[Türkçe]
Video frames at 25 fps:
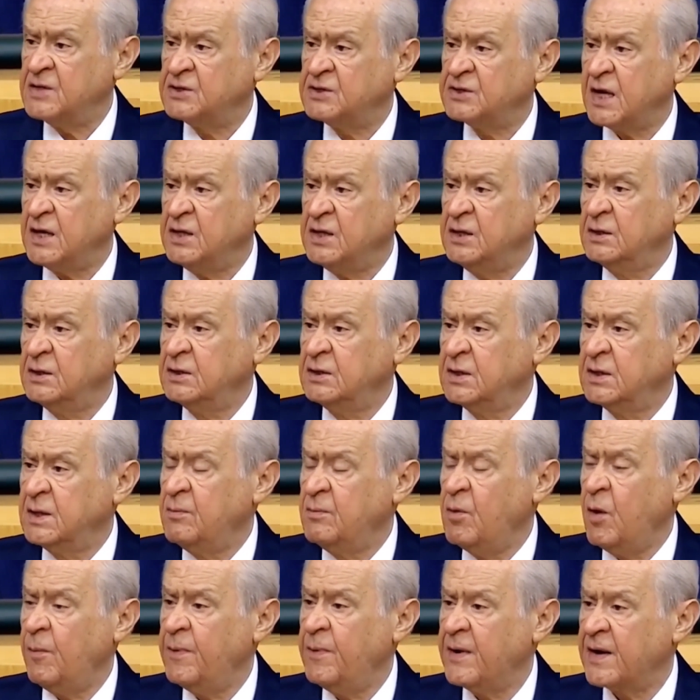Yani
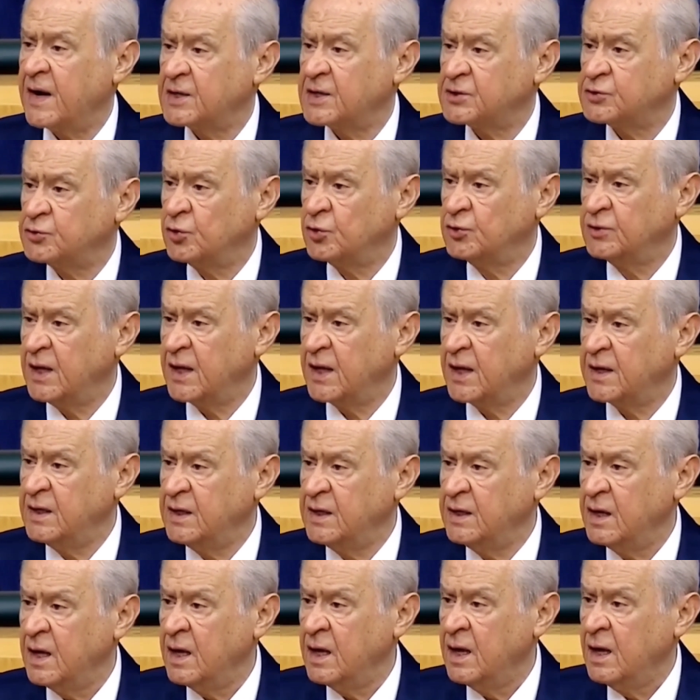bir bellenmiş FETÖ'dü
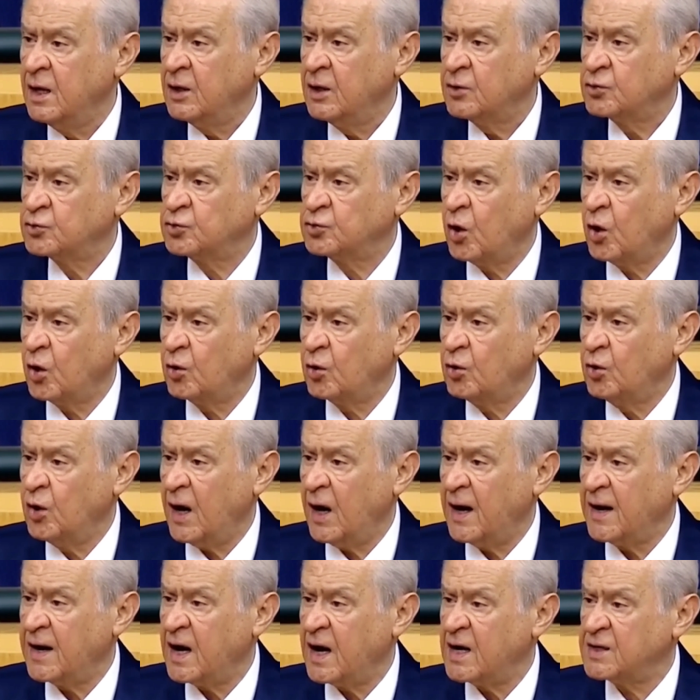FETÖ. Ya bu FETÖ
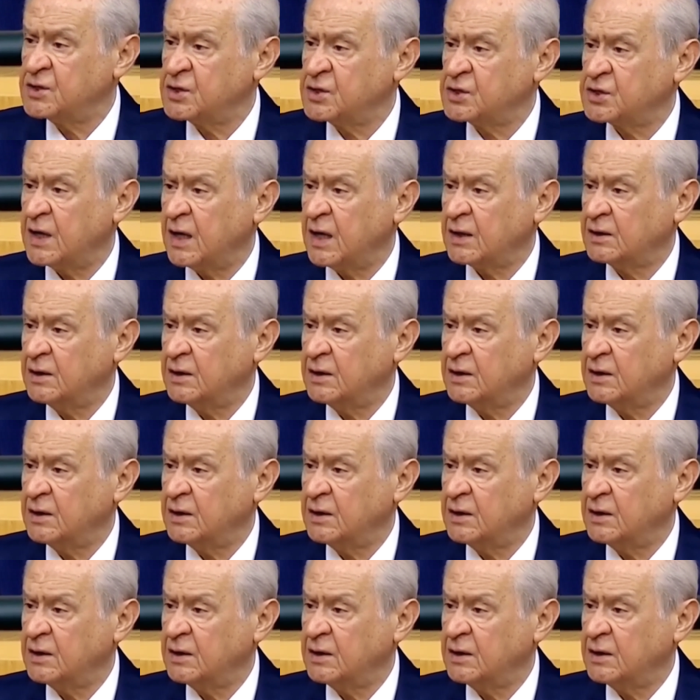30 yıl önce de